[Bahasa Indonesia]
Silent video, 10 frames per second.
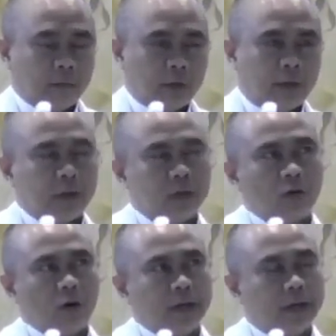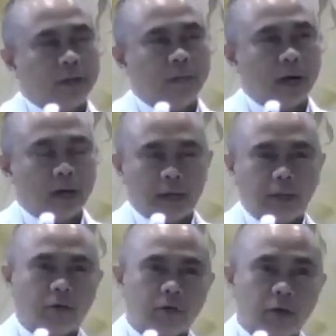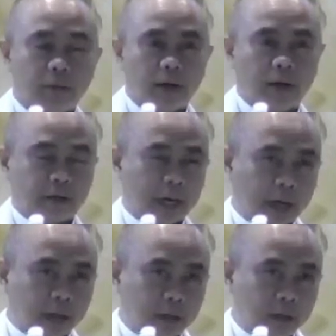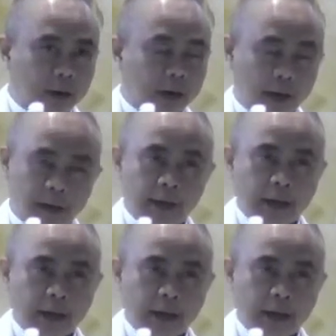nanti sekolahnya gimana, nanti kalau gini gimana, sakit gimana,